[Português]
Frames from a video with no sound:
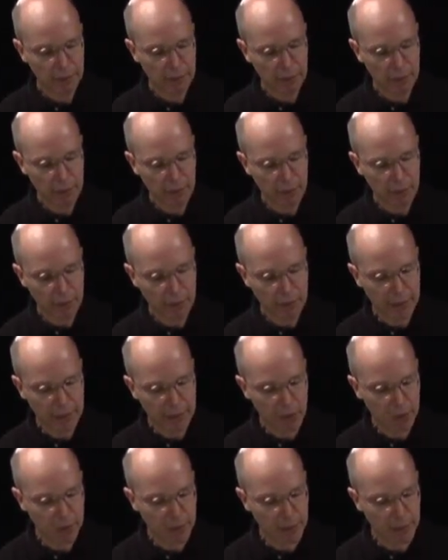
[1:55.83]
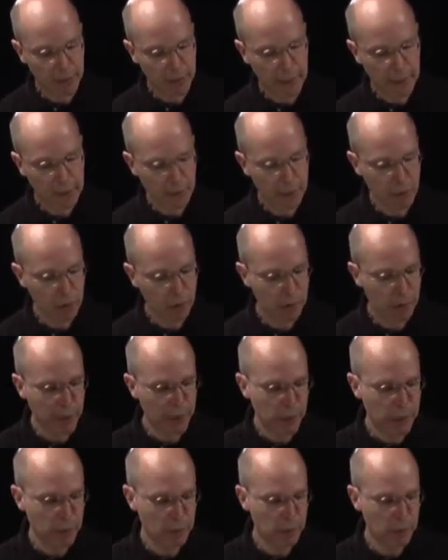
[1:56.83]
meio caindo aos pedaços
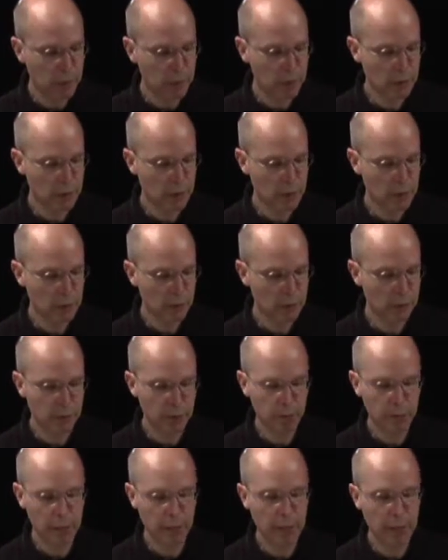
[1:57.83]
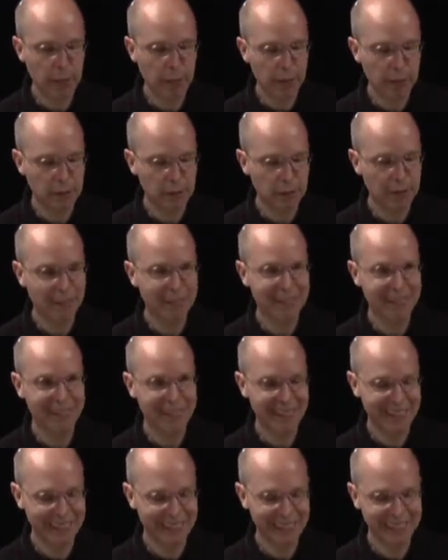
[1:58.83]
mesmo, assim, partes do
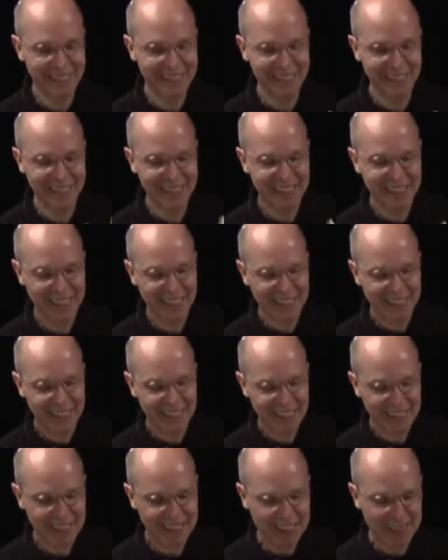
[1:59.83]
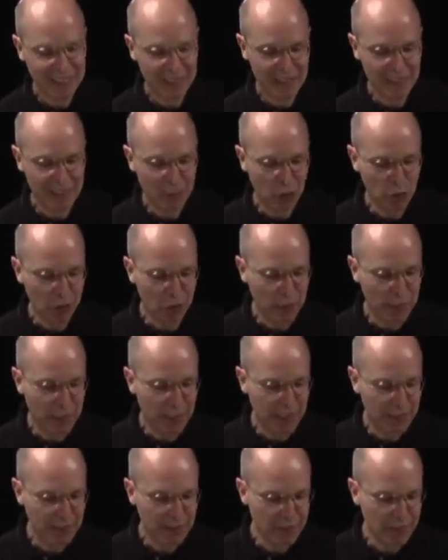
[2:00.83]
livro, assim, de tão
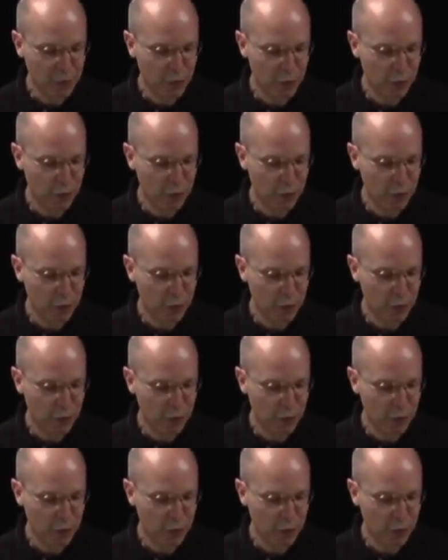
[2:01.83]
folheado que